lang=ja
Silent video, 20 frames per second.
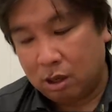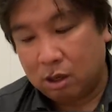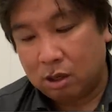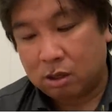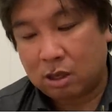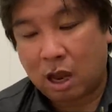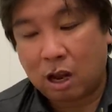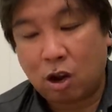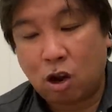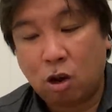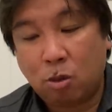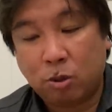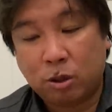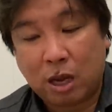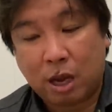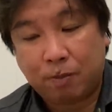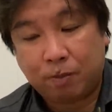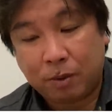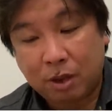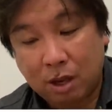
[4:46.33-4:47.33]
3回表、
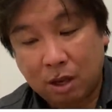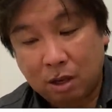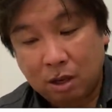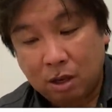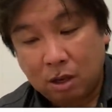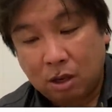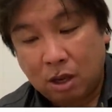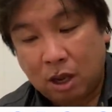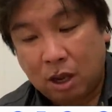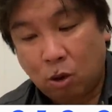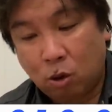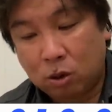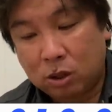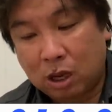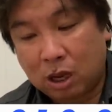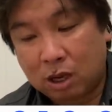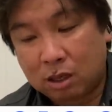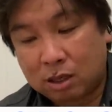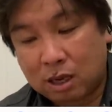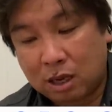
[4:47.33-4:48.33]
ね、えー、
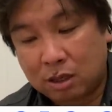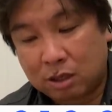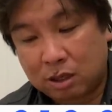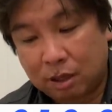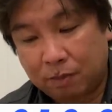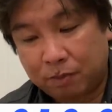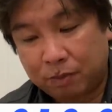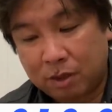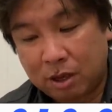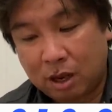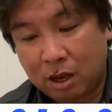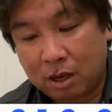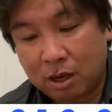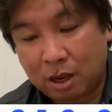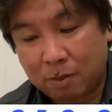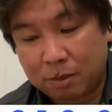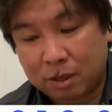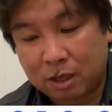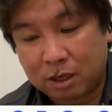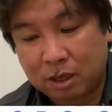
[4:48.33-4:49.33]
太田三振、で、
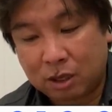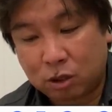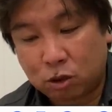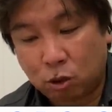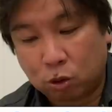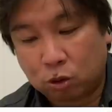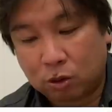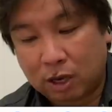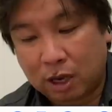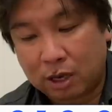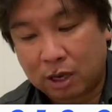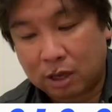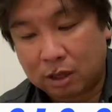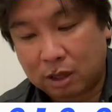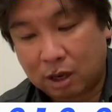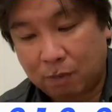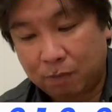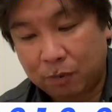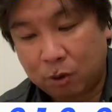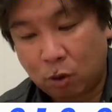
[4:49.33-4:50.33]
山崎がショート内野安
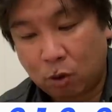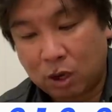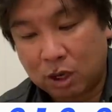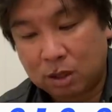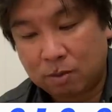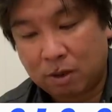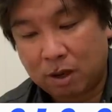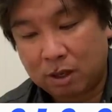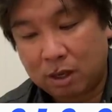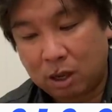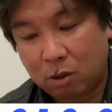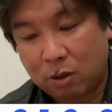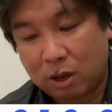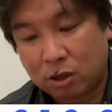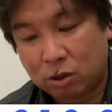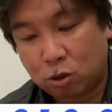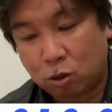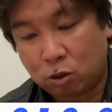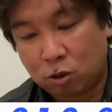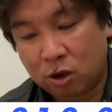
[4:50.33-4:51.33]
打、で、岡島がね、
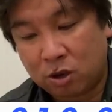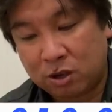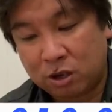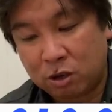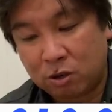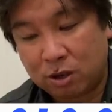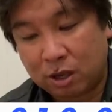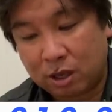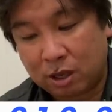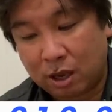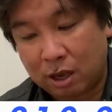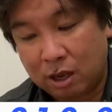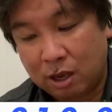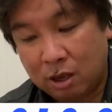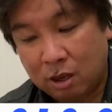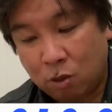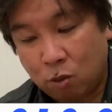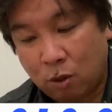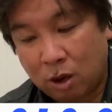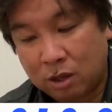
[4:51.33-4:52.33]
フェンス直撃二塁打で、
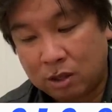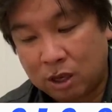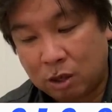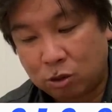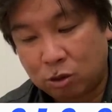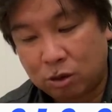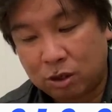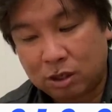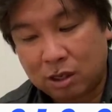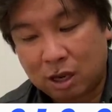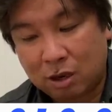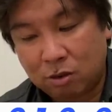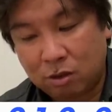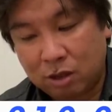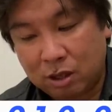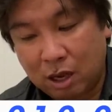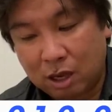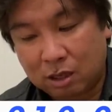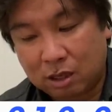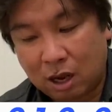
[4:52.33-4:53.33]
ワンアウト二三塁
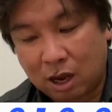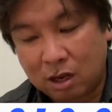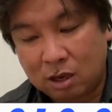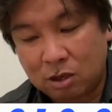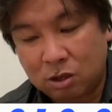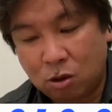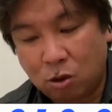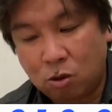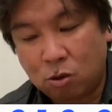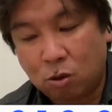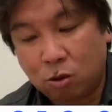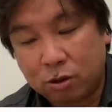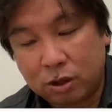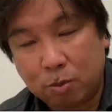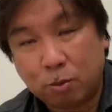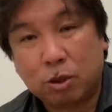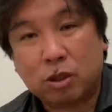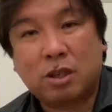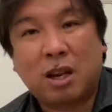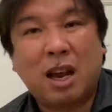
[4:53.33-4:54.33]
で3、4、5に
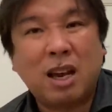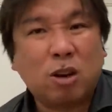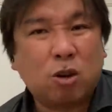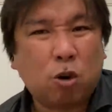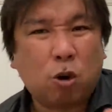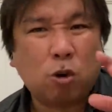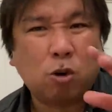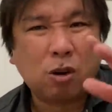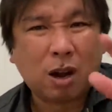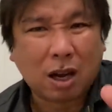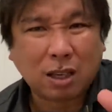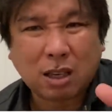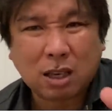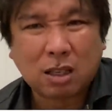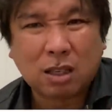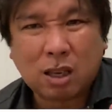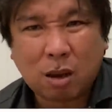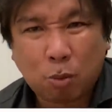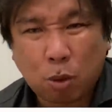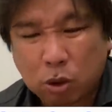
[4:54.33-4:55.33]
も最高の
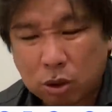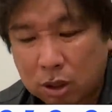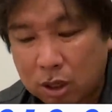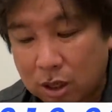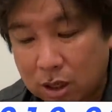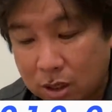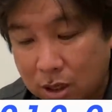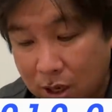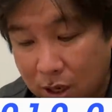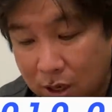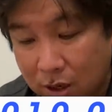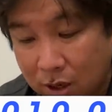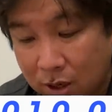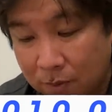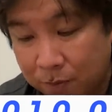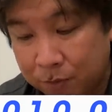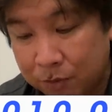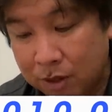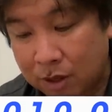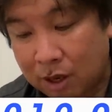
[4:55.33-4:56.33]
形で持ってきて、
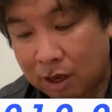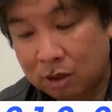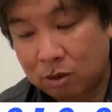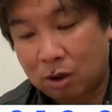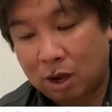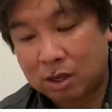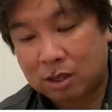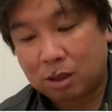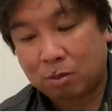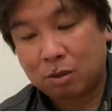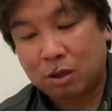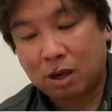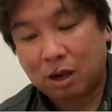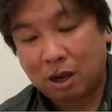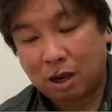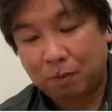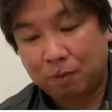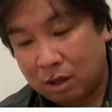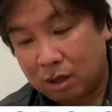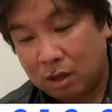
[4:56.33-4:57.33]
あの、浅村
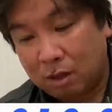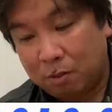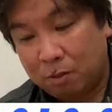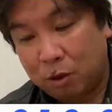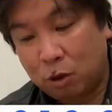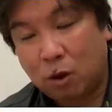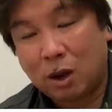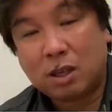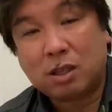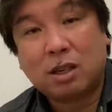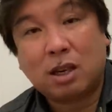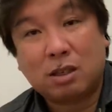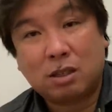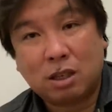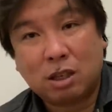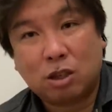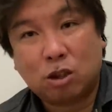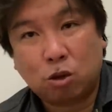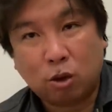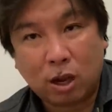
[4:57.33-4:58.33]
が見逃し三
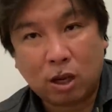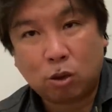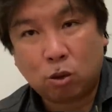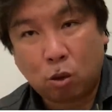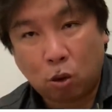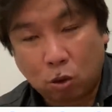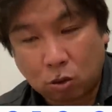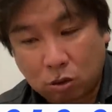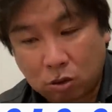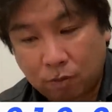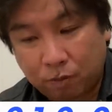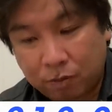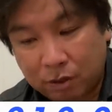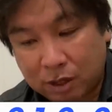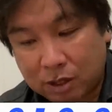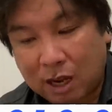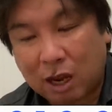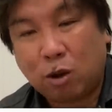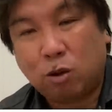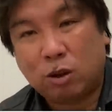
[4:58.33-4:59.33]
振、ストレートフォーク。で、
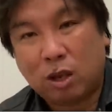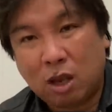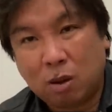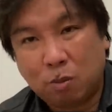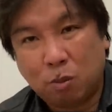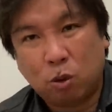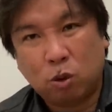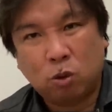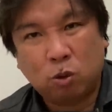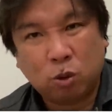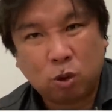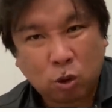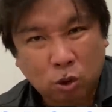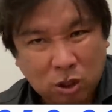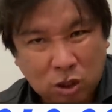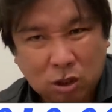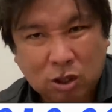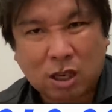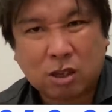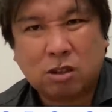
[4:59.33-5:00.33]
最後ね、もうどっ
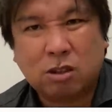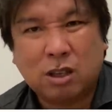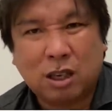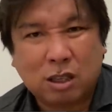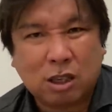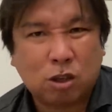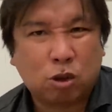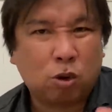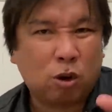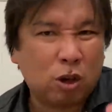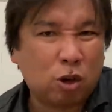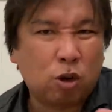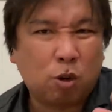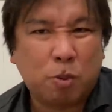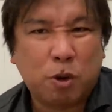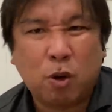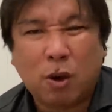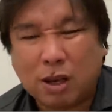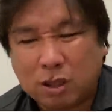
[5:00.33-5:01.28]
ちつかずになってストレートを見逃